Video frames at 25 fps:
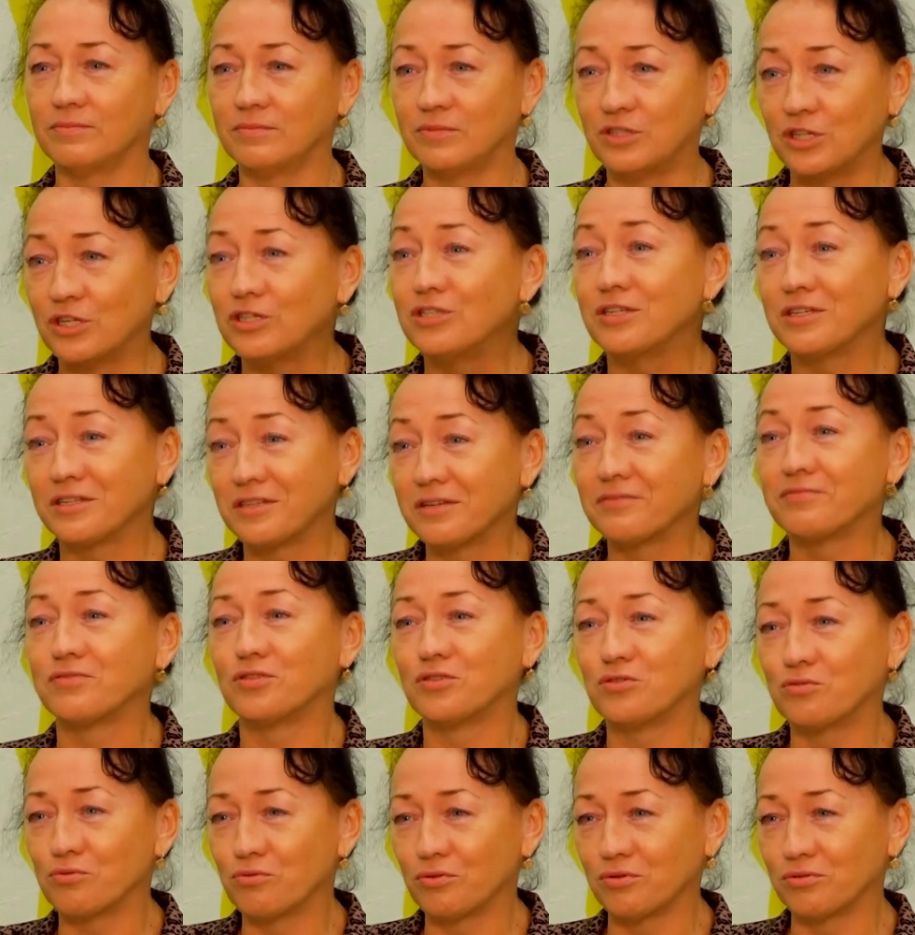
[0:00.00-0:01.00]
дети это
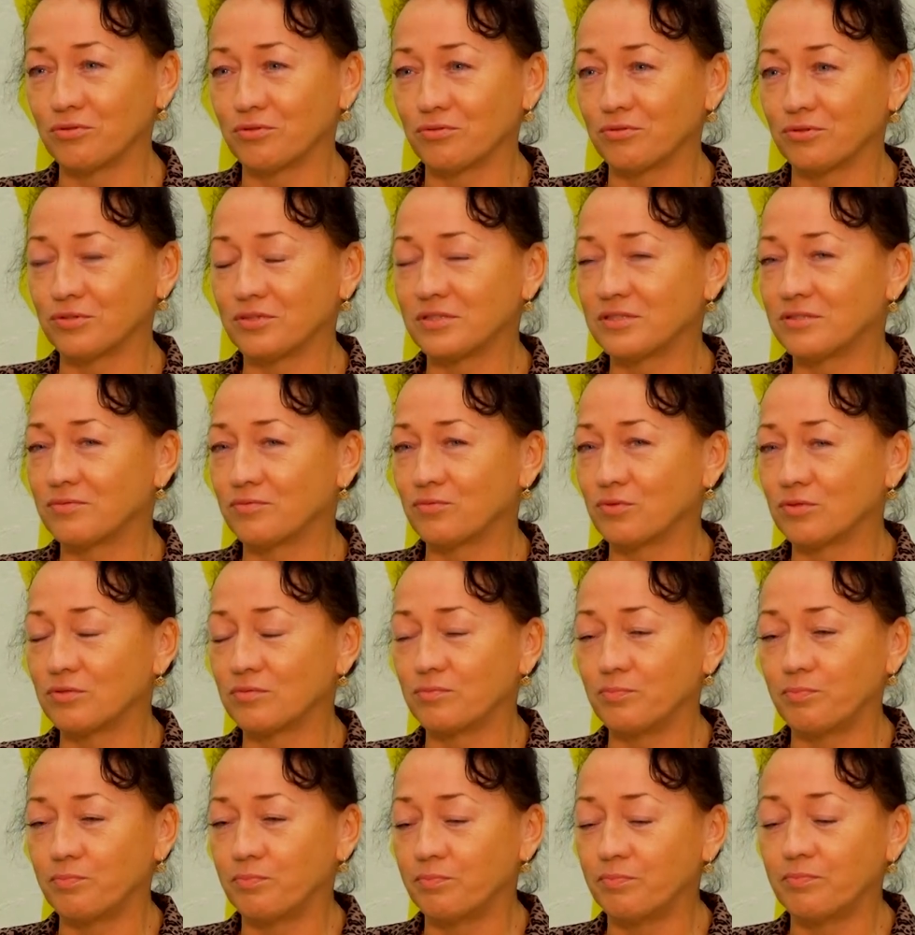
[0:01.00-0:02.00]
все. То есть вот
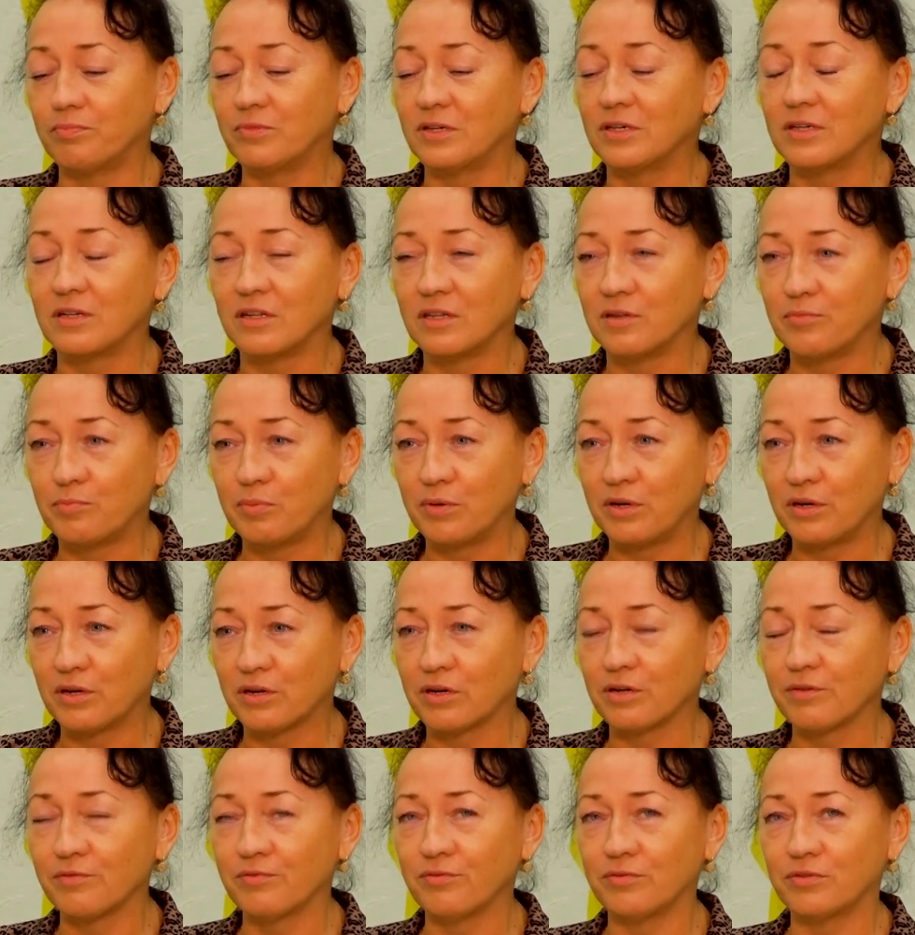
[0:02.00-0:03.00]
делала
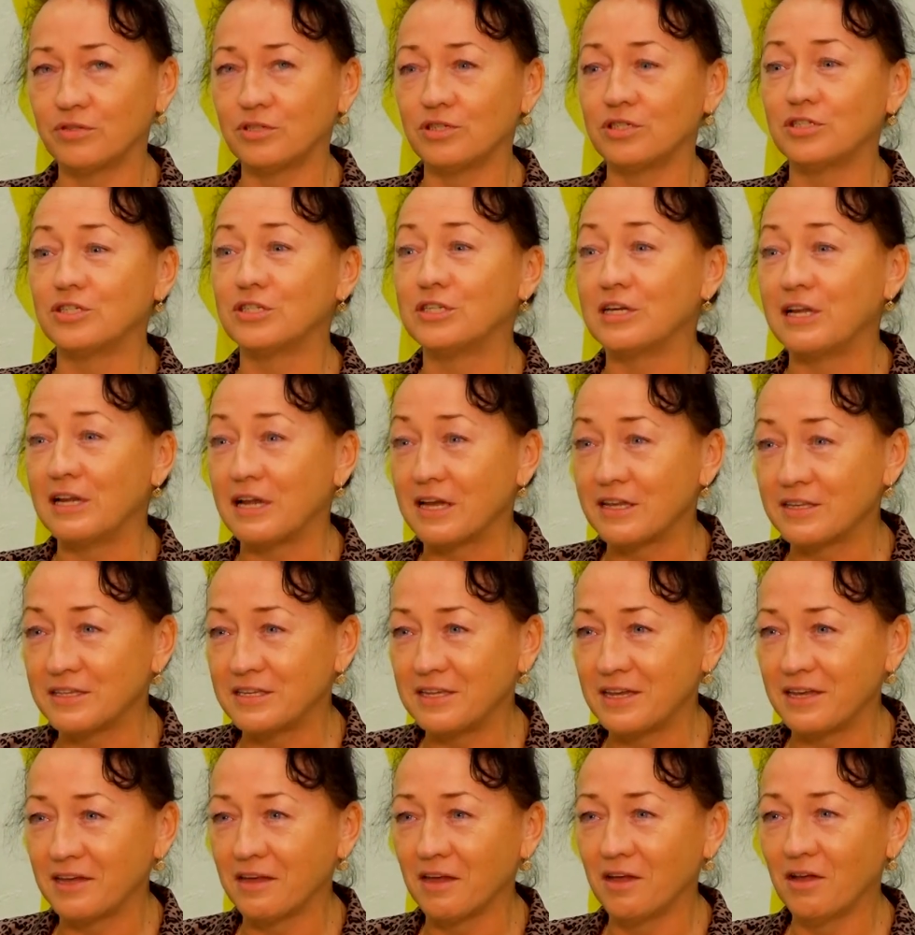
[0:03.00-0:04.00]
перерыв
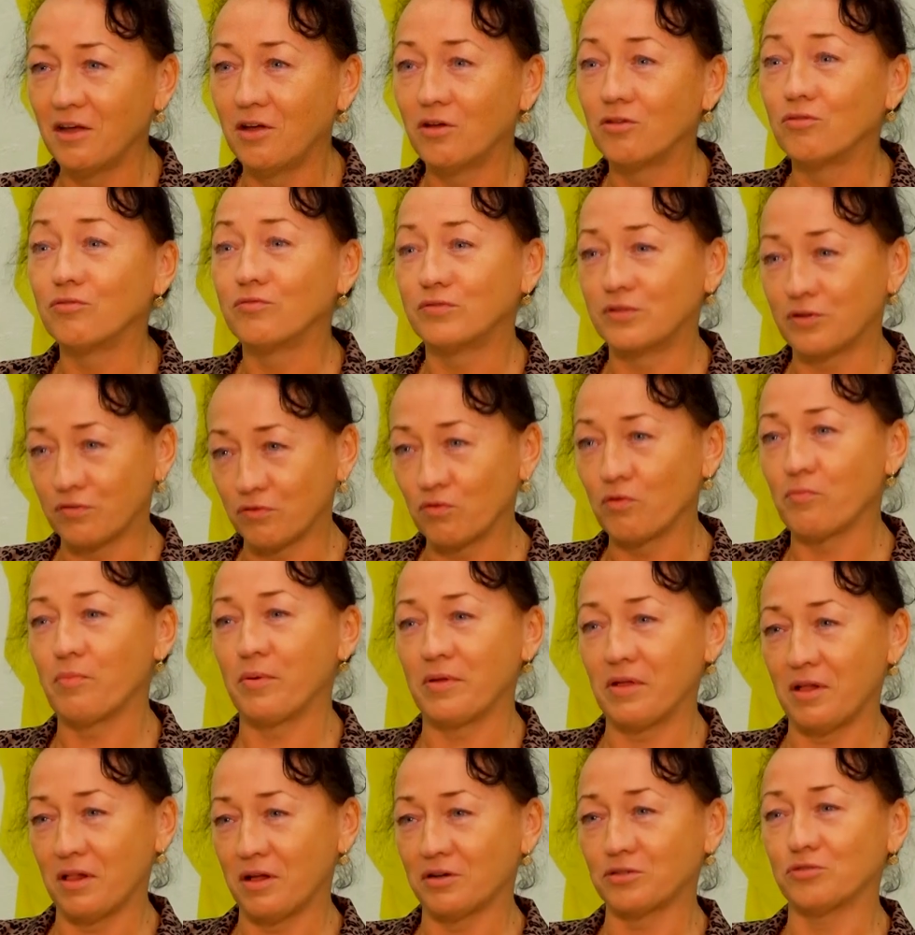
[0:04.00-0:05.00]
десятилетний, но все равно
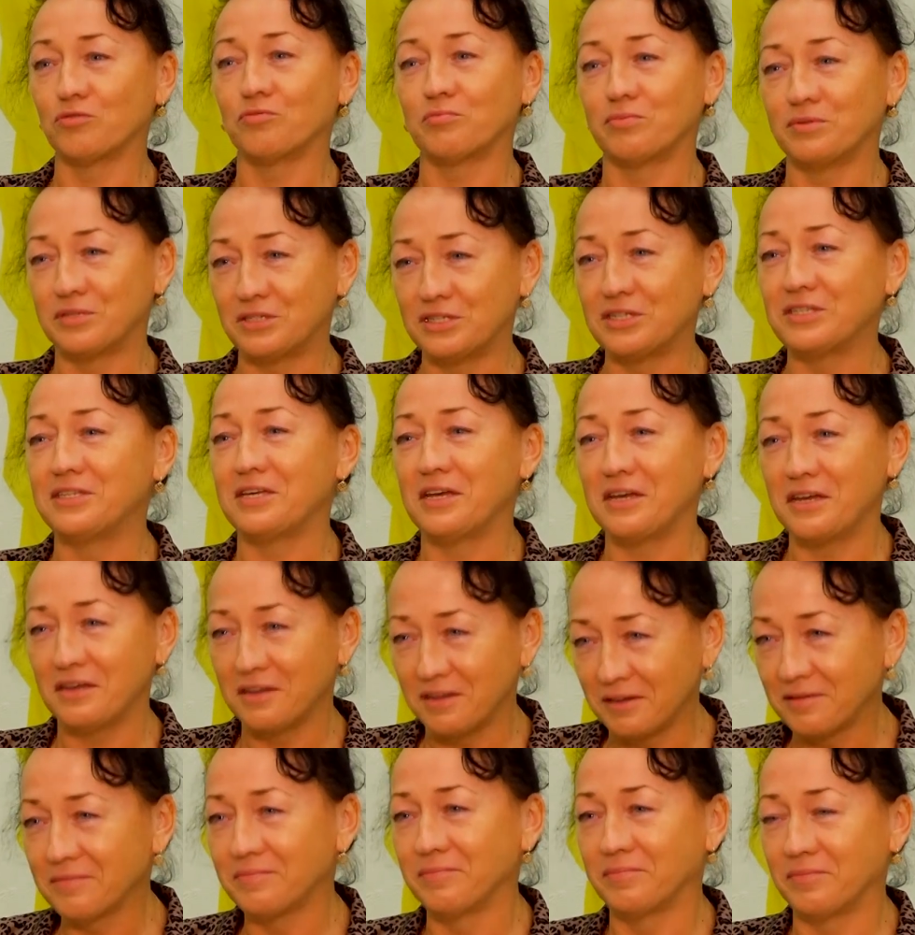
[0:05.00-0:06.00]
поняла, что без детей
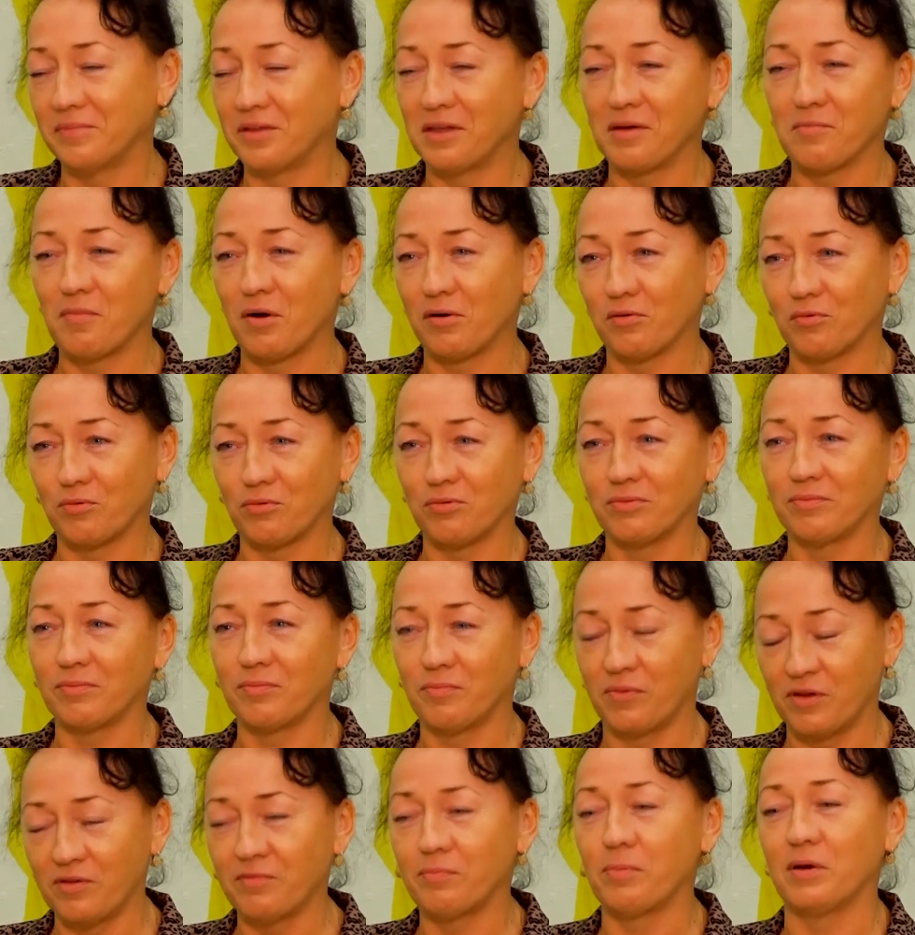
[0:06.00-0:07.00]
не могу.
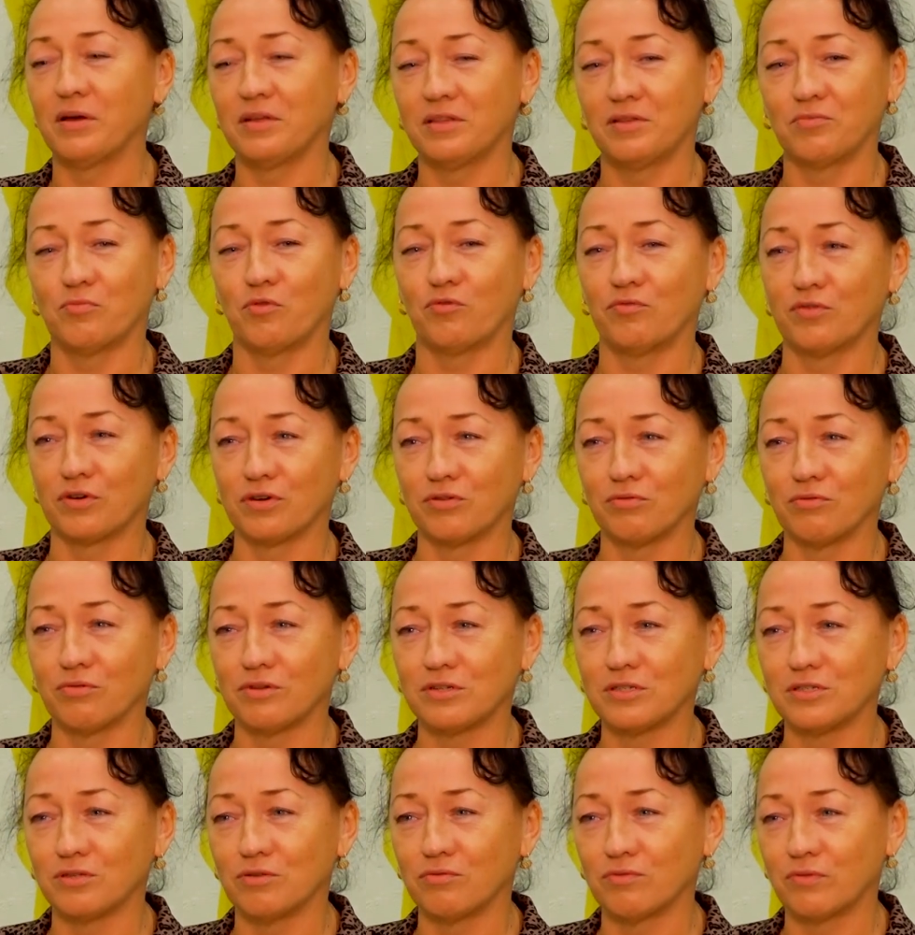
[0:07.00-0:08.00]
И поэтому
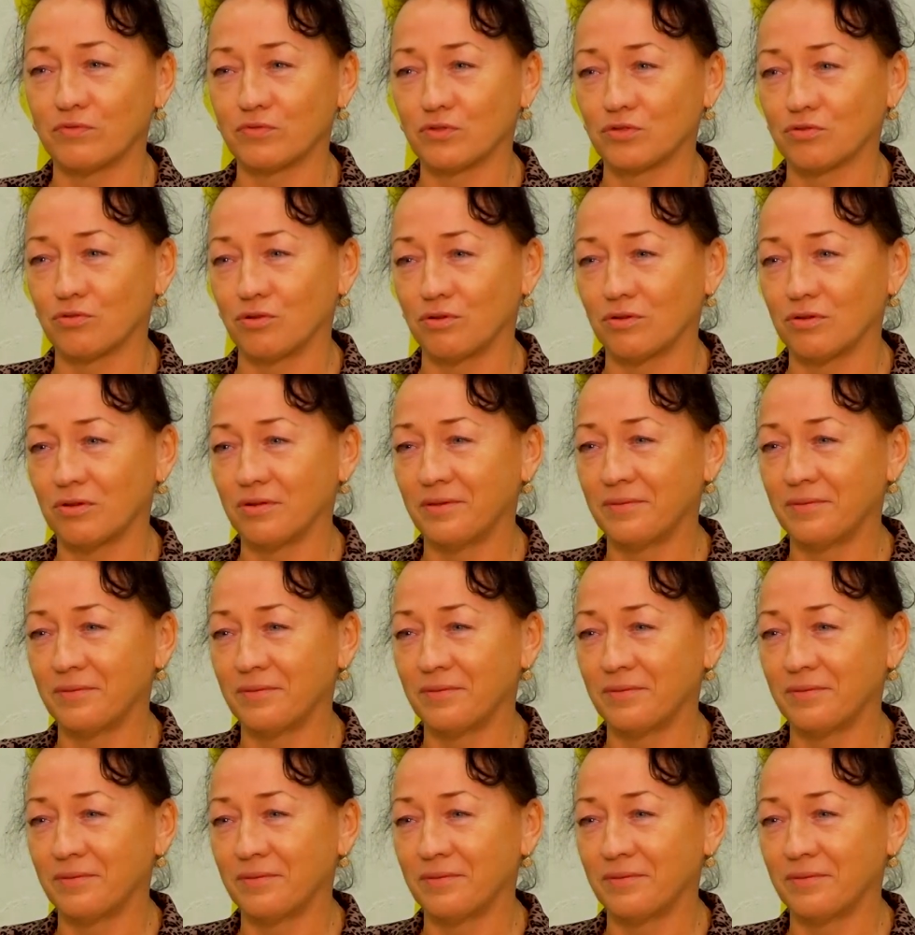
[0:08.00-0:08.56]
вернулась снова в школу.